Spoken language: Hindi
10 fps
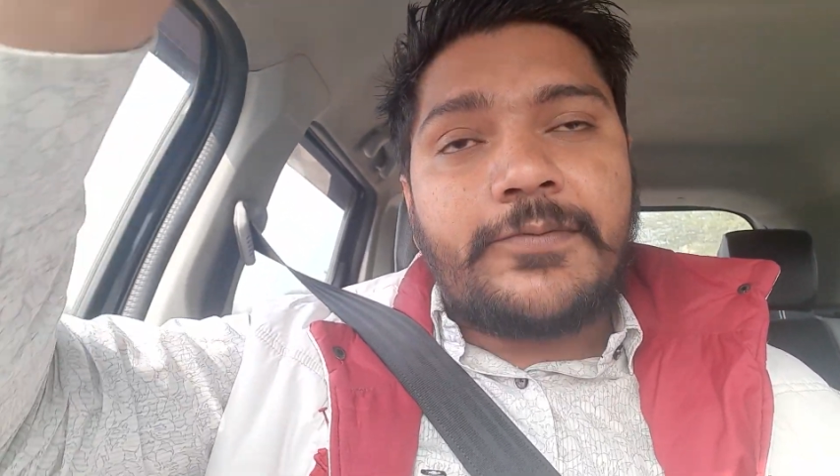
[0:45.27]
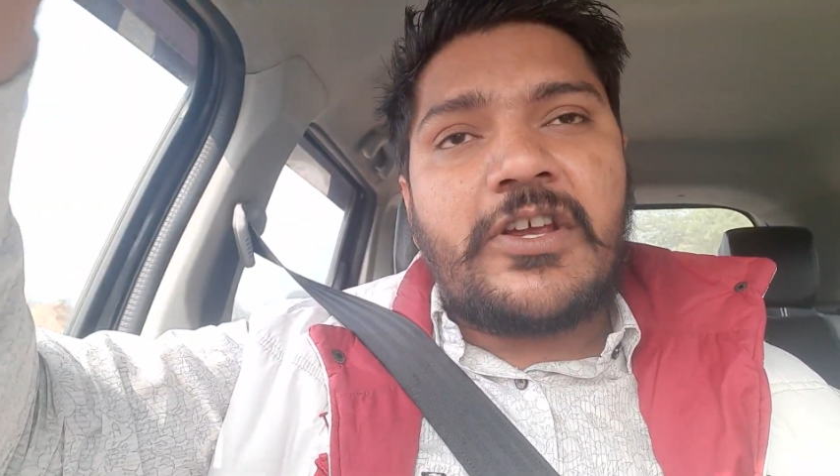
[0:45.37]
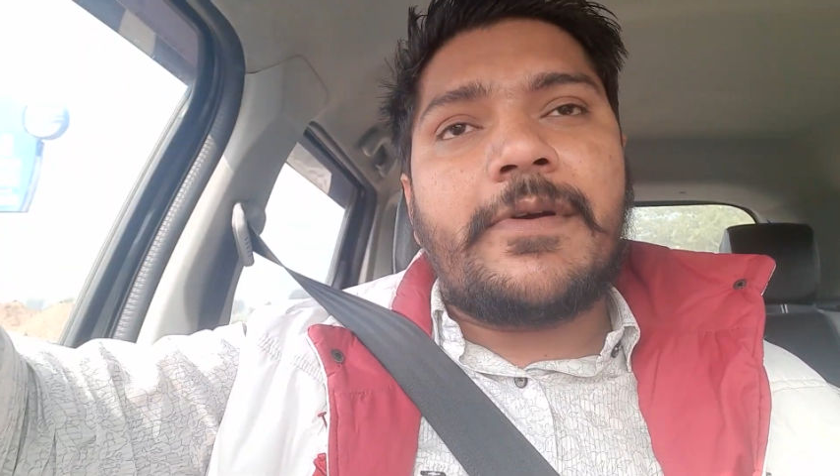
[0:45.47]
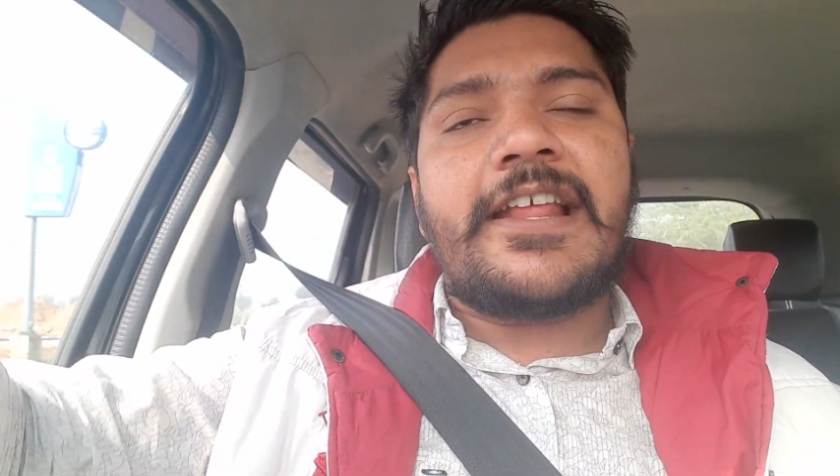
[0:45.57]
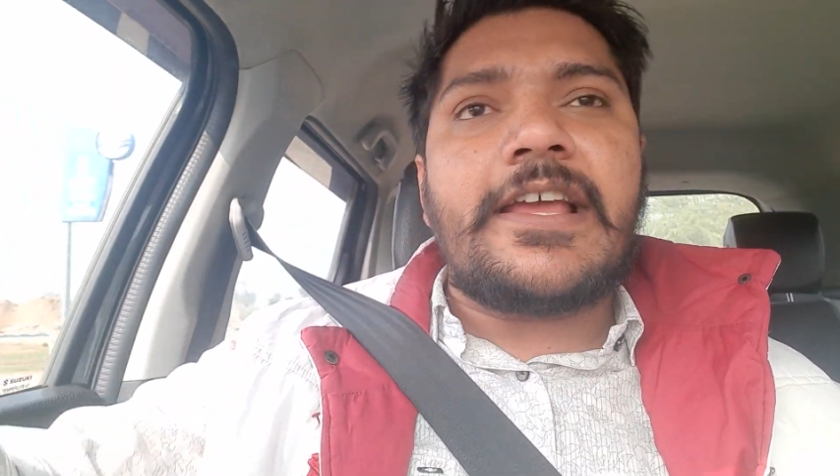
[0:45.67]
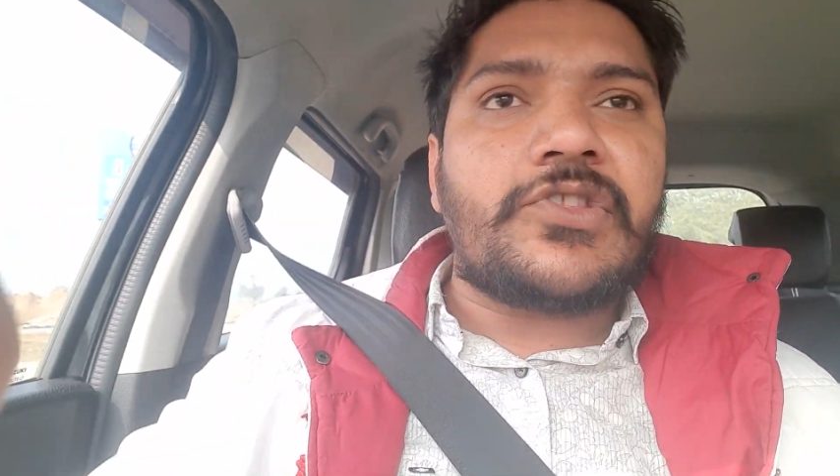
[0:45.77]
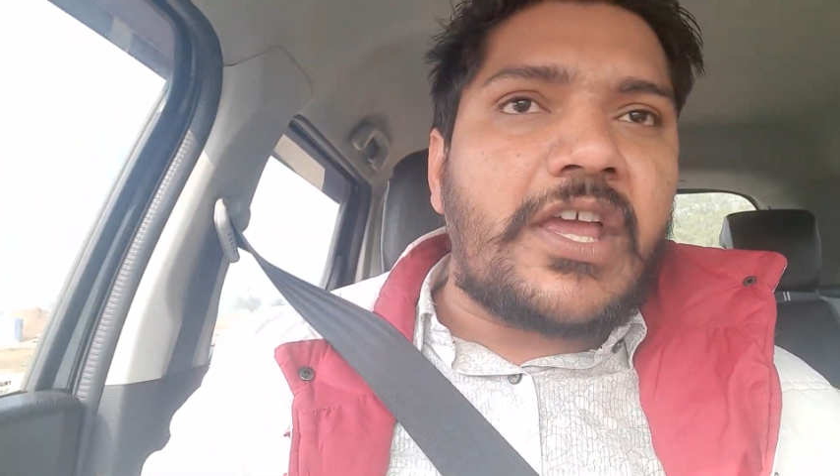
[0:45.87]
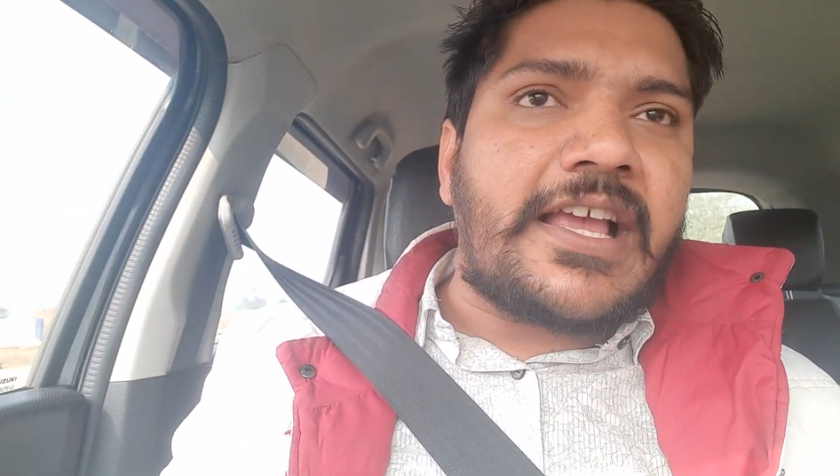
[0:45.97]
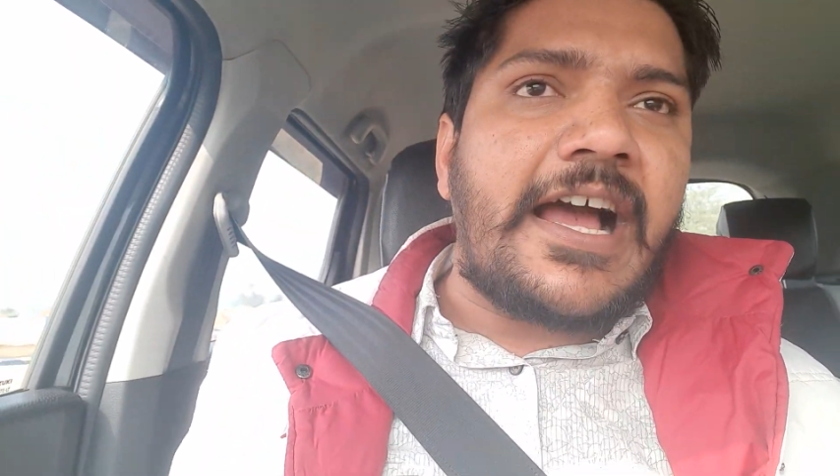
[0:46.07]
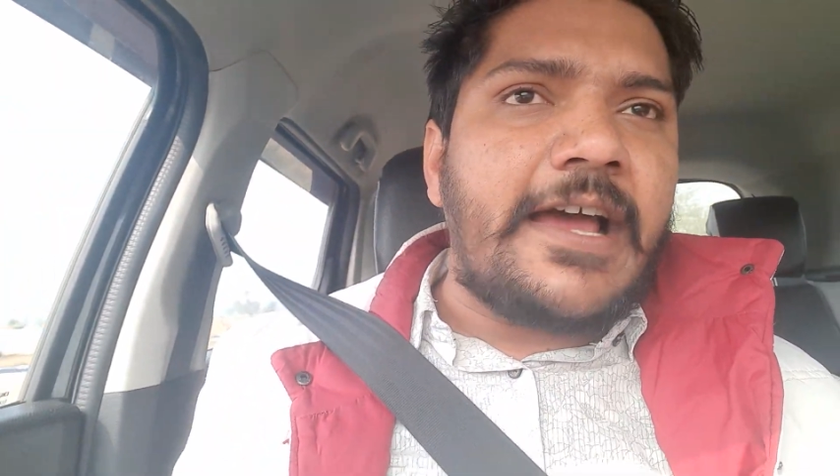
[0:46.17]
तब से मैंने ये
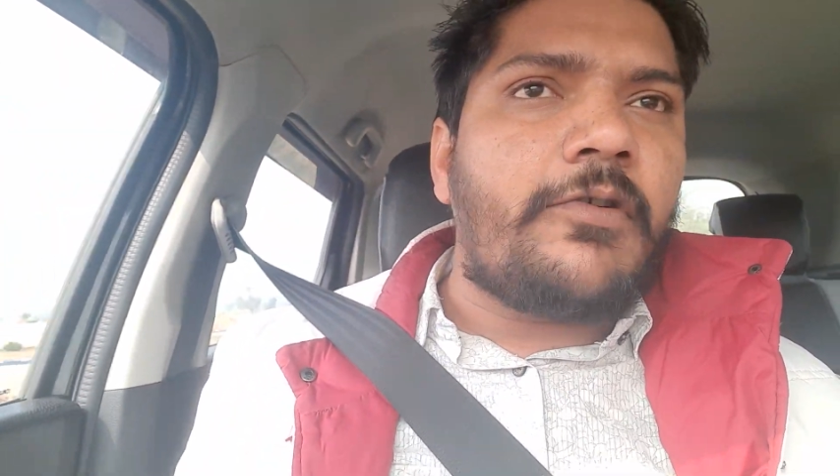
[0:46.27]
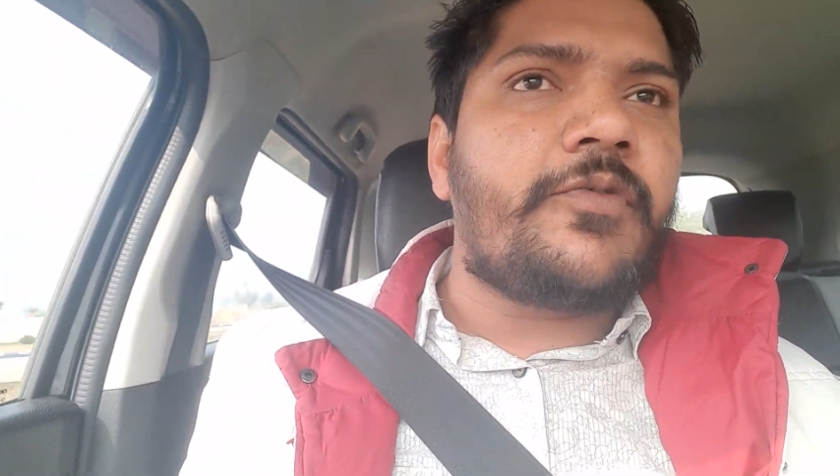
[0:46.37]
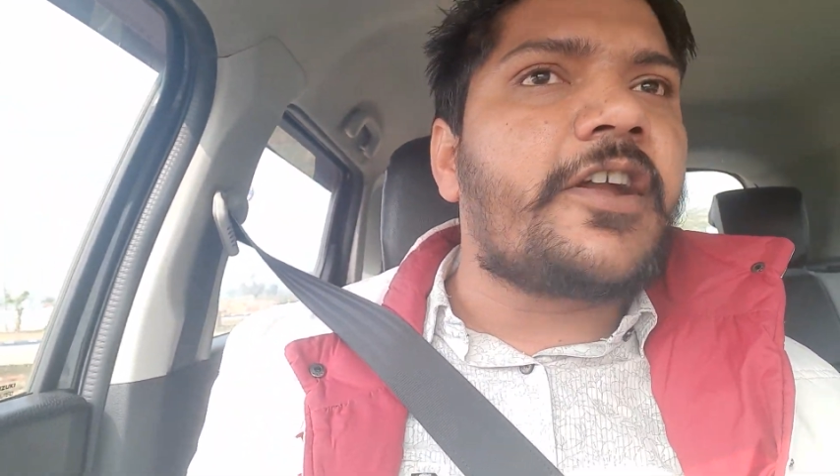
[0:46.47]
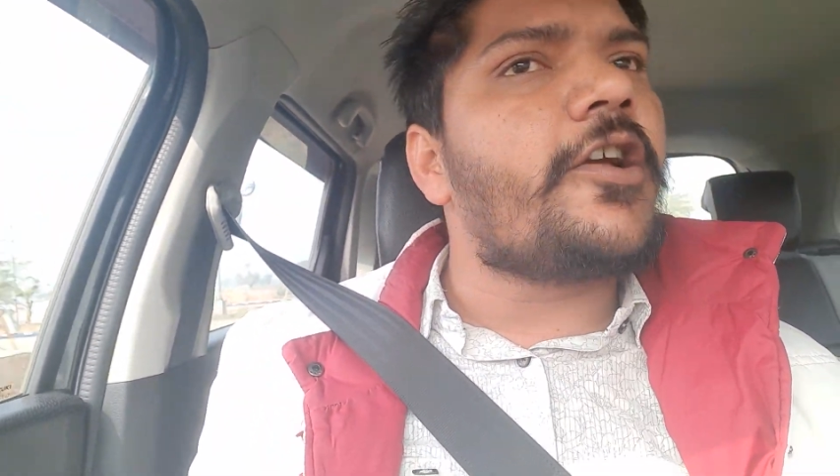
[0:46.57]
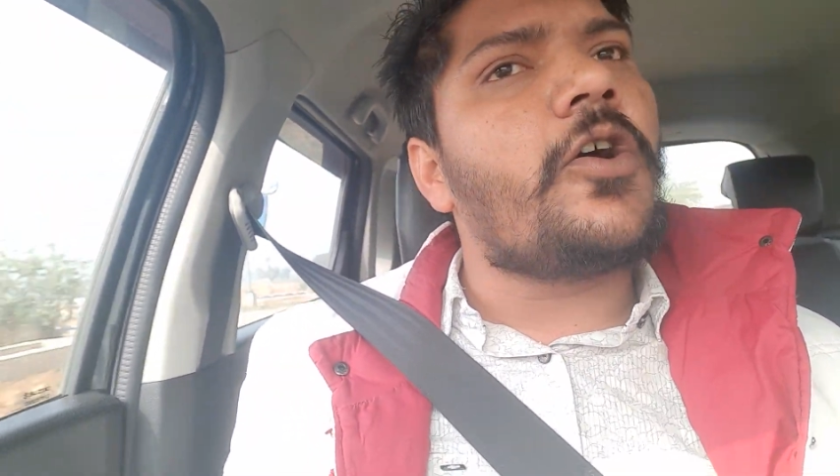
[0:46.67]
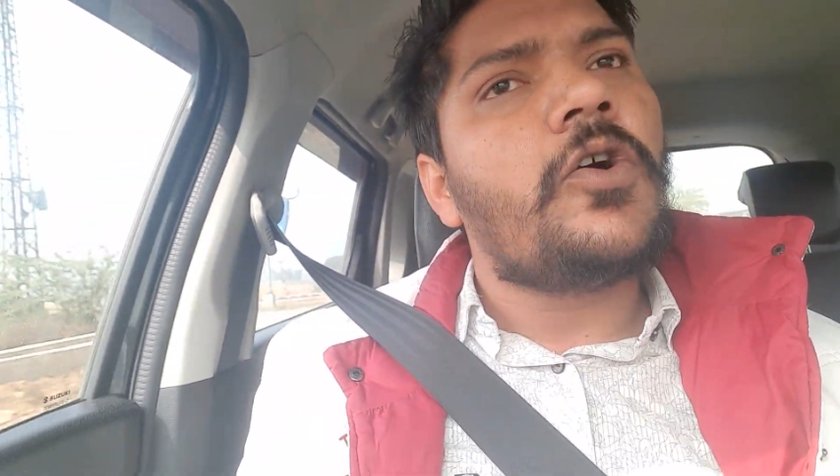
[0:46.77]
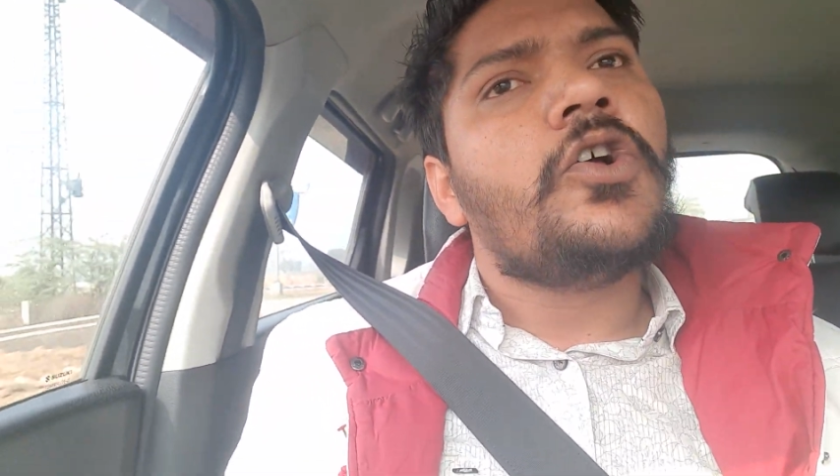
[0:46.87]
देखा है वो वीडियो